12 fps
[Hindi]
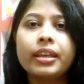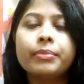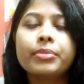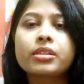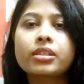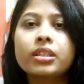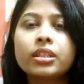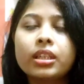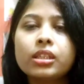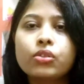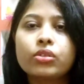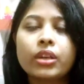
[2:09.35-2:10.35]
एक पर्सन
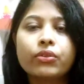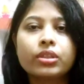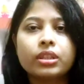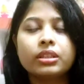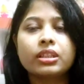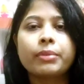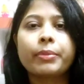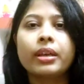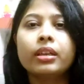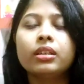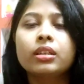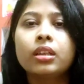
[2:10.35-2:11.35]
के लिए होता है वो तीन का
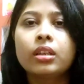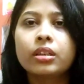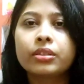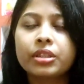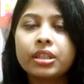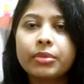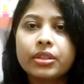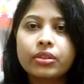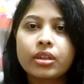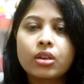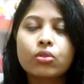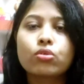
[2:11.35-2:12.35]
पैक थ्री
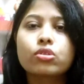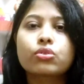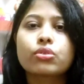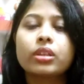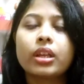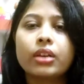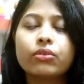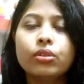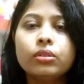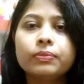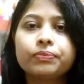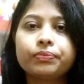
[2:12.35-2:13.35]
मंथ का कोर्स होता है
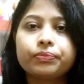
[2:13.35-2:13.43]
वो